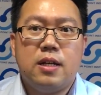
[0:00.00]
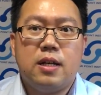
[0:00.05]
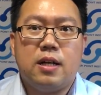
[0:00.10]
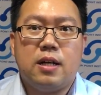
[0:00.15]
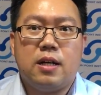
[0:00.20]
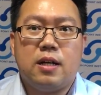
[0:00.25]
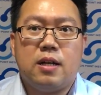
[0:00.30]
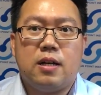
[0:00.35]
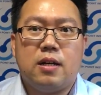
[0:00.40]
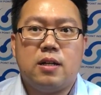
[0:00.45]

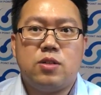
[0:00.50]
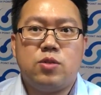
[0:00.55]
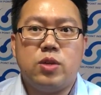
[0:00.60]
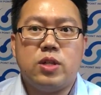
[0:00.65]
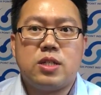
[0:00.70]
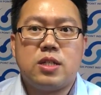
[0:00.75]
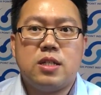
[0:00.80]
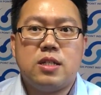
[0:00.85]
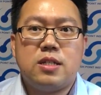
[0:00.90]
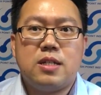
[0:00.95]
呃，
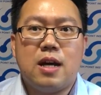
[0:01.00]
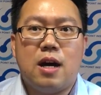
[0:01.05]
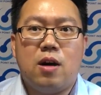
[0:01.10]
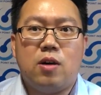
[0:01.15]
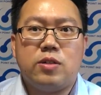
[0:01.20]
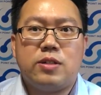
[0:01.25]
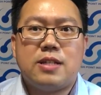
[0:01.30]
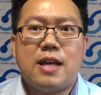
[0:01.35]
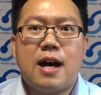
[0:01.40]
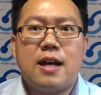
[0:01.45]
学生
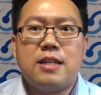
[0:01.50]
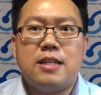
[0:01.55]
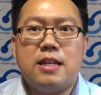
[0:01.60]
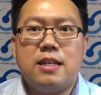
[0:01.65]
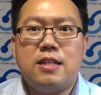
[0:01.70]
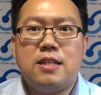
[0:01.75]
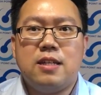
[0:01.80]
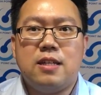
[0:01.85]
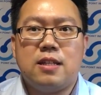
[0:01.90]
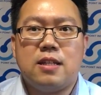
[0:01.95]
叫张
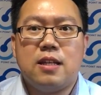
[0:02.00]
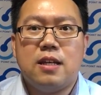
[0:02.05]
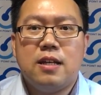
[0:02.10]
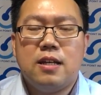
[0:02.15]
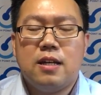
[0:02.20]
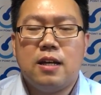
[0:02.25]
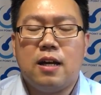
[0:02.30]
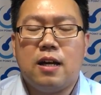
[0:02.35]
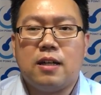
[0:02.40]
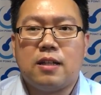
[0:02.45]
莹莹，
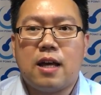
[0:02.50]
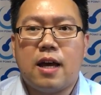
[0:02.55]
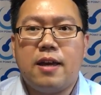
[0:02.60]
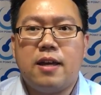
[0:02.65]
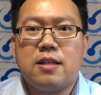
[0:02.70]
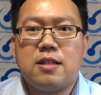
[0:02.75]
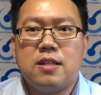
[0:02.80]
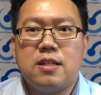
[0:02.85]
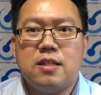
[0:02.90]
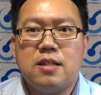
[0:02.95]
啊，她
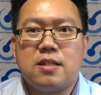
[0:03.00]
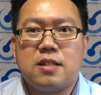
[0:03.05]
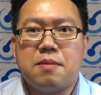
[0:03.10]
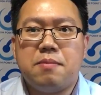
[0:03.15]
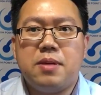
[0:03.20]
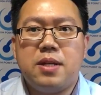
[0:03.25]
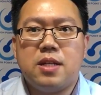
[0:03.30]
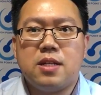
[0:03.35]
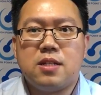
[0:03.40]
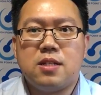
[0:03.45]
也是神
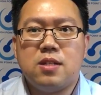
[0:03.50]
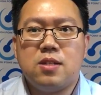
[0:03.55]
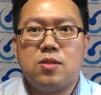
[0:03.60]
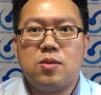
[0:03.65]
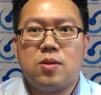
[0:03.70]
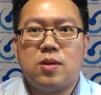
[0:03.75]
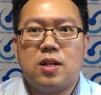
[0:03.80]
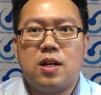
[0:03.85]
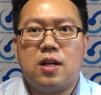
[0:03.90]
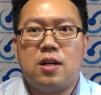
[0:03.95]
秘的失
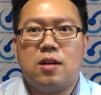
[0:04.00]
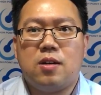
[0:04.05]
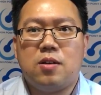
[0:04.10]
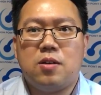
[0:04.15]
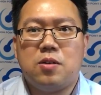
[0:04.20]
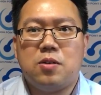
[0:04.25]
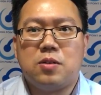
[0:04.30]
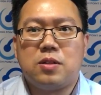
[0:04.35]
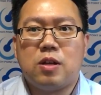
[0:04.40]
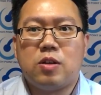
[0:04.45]
踪了。然
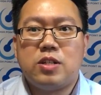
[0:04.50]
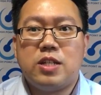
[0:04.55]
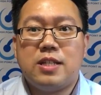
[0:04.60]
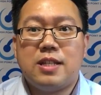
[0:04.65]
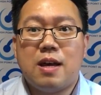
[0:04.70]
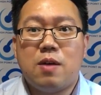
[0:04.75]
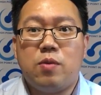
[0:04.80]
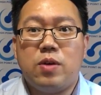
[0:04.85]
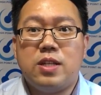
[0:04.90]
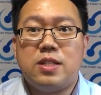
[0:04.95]
后到现
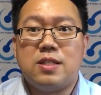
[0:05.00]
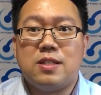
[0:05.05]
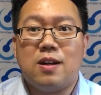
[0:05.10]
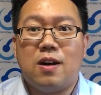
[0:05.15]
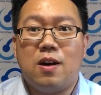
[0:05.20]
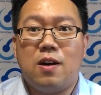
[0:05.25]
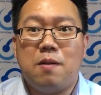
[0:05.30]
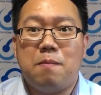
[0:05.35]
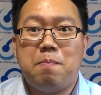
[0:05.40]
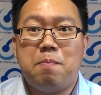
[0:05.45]
在为止
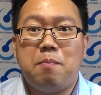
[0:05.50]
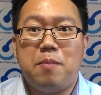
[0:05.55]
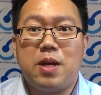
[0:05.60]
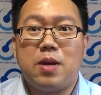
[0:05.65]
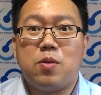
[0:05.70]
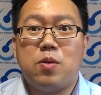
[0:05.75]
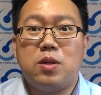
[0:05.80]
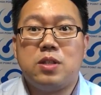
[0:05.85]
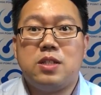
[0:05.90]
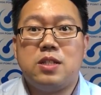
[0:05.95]
啊，美
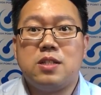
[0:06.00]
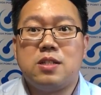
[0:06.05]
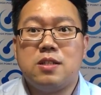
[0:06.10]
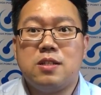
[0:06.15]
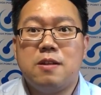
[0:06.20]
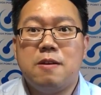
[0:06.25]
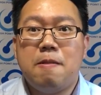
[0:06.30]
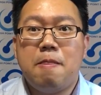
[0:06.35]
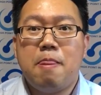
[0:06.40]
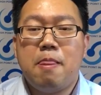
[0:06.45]
国其
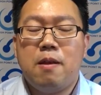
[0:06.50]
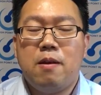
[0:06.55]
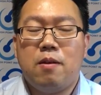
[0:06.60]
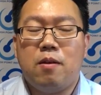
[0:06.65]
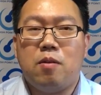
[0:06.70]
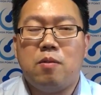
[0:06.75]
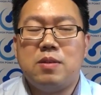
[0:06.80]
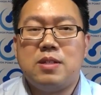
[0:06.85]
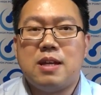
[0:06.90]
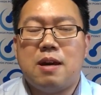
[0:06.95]
实
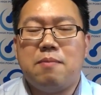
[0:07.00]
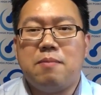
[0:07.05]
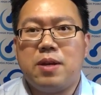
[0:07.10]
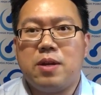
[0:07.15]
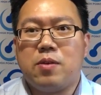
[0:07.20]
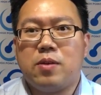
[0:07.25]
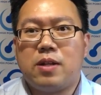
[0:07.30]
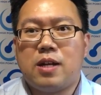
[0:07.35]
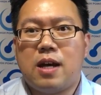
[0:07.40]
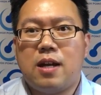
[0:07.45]
我们讲美
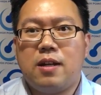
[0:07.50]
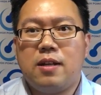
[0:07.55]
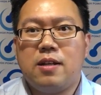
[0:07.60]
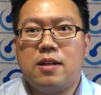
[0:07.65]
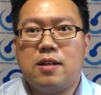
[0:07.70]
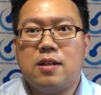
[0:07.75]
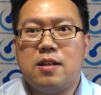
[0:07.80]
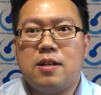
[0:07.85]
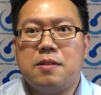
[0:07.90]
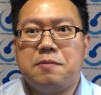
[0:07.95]
国，它的一
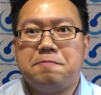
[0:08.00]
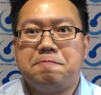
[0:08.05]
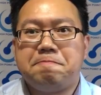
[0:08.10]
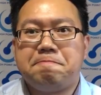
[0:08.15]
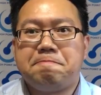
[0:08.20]
个